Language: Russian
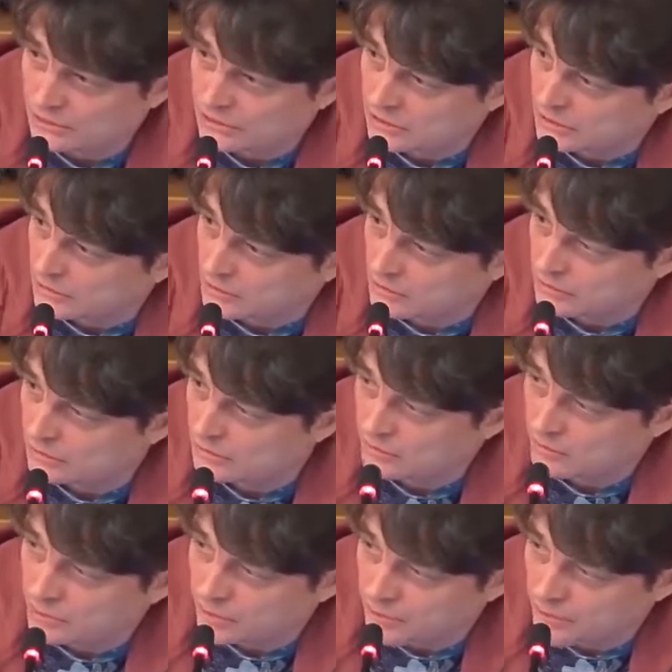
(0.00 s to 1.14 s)
Если его
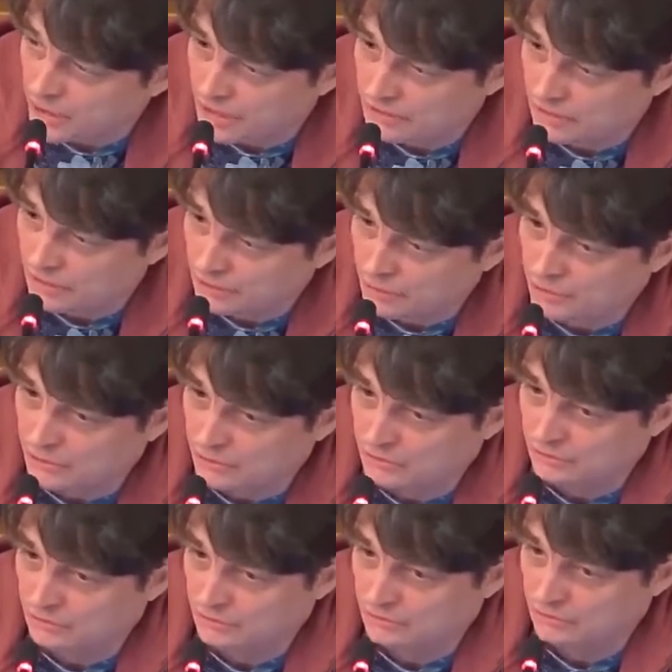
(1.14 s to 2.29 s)
не поменять, а это уже э,
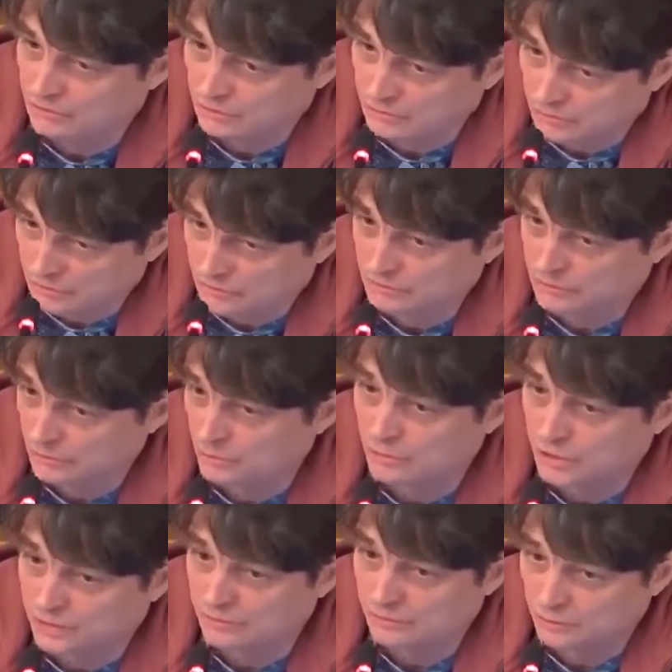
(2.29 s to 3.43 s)
в
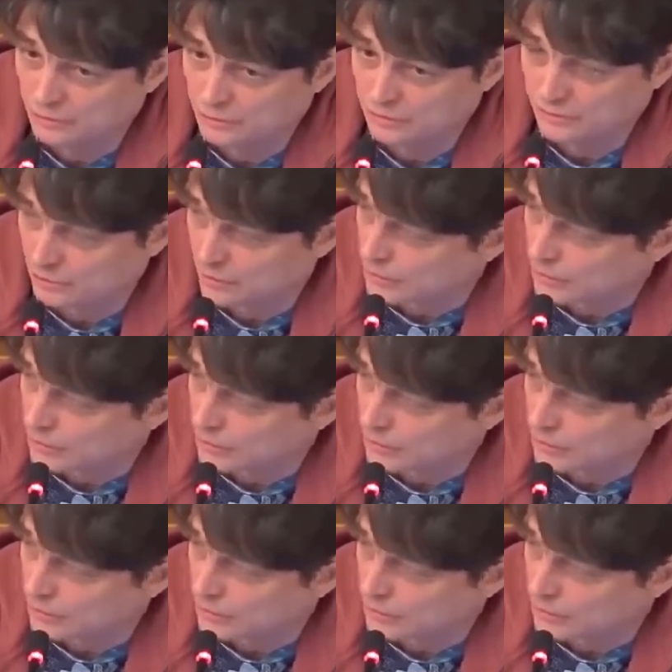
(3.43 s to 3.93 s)
Государственной Думе